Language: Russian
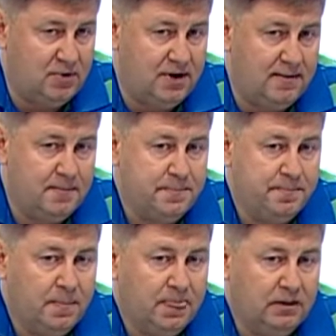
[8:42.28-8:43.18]
мая.
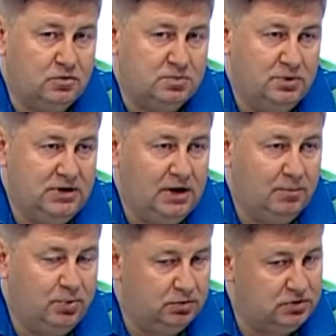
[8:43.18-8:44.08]
То есть мы
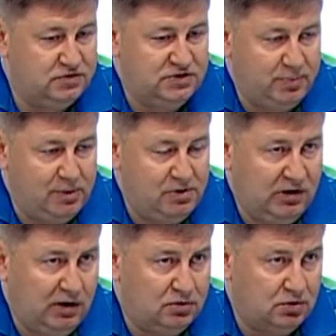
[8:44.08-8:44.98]
делим полностью все
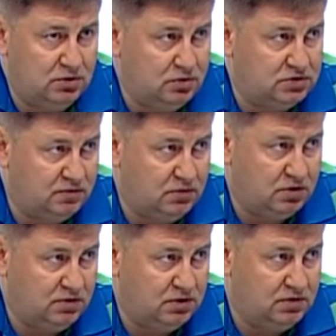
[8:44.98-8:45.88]
памятники, которые находятся в
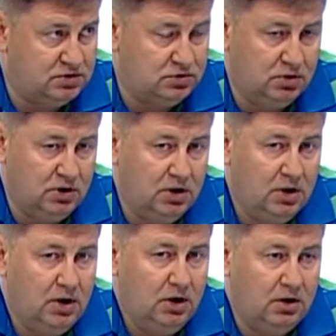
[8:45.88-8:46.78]
городе Владивостоке,
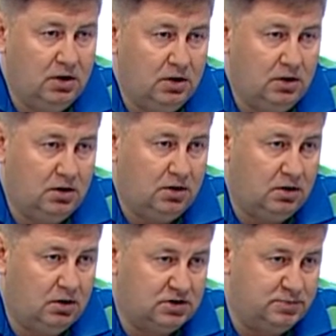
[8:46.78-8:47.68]

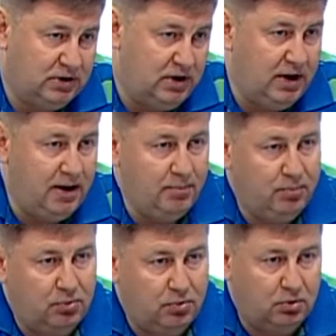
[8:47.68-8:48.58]
э, распределяем
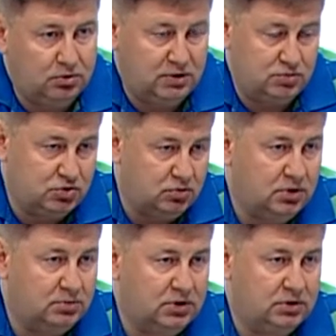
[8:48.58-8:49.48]
по там,
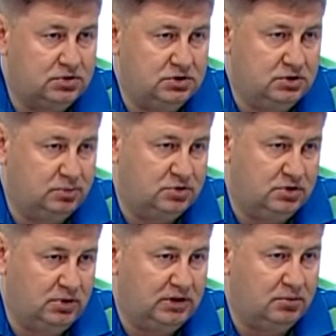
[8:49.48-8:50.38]
школам, да, то есть,
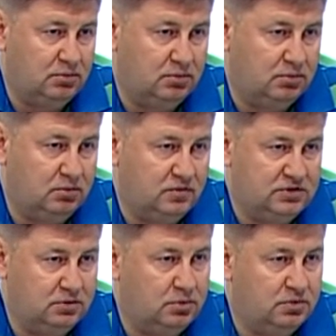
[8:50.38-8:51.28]
допустим, я там в
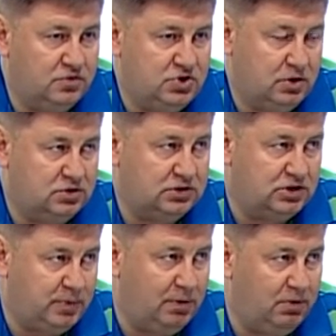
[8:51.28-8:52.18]
основном отвечаю за
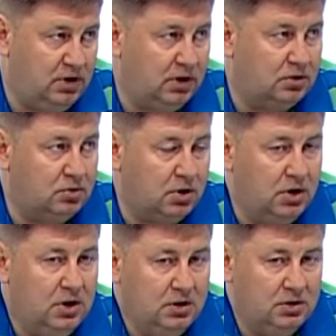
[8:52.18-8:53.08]
наш памятник, который
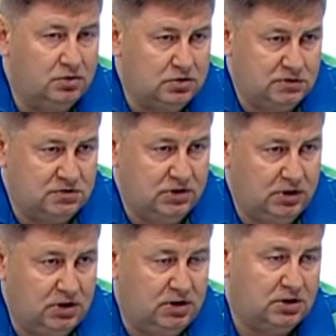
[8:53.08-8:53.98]
находится возле
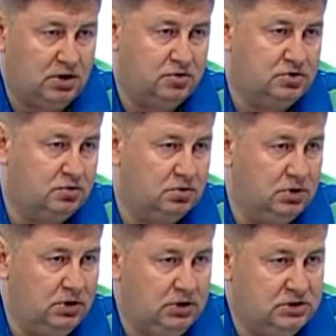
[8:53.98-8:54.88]
кинотеатра
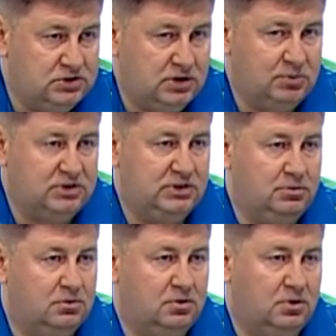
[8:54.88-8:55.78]
«Иллюзион», и за
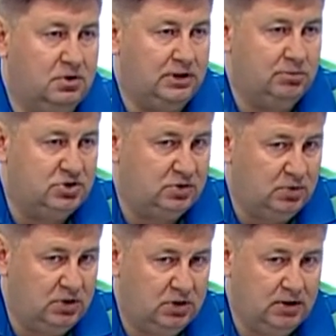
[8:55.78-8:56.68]
морским э, кладбищем,
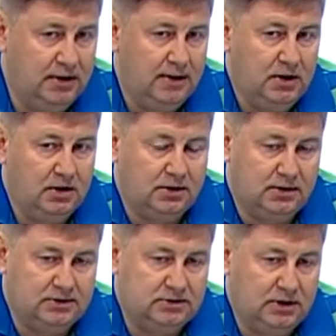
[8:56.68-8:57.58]
где
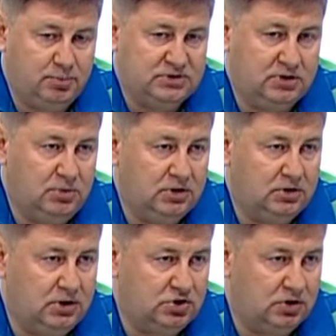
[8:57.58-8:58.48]
э, стоят
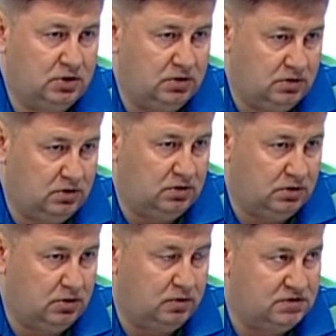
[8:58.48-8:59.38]
постаменты наших
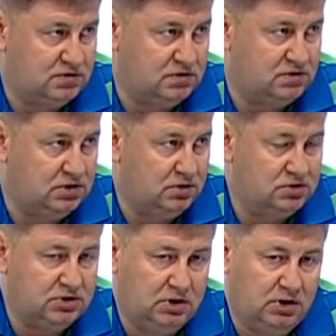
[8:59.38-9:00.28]
героев Советского
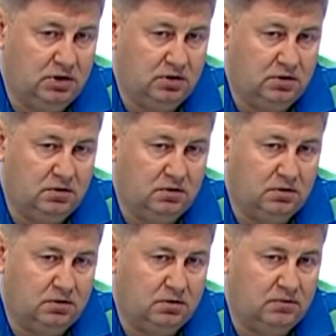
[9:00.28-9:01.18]
Союза и
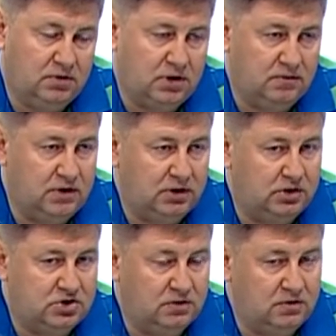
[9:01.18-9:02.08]
ветеранов Великой
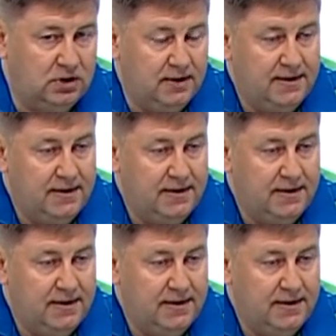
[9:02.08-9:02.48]
Отечественной войны.